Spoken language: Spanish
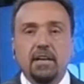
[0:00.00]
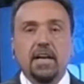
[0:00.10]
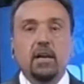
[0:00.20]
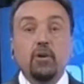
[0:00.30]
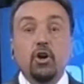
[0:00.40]

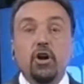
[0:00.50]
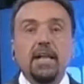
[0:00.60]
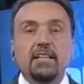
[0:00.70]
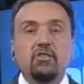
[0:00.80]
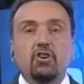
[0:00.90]
El
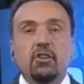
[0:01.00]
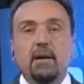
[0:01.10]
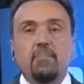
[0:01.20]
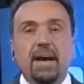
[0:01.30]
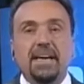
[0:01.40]
violento del
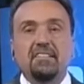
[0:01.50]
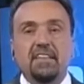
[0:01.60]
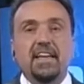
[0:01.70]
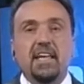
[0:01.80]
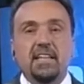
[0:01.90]
país
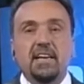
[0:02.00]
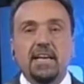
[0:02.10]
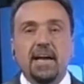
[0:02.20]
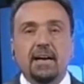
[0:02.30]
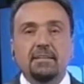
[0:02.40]
era
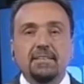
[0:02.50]
Delía.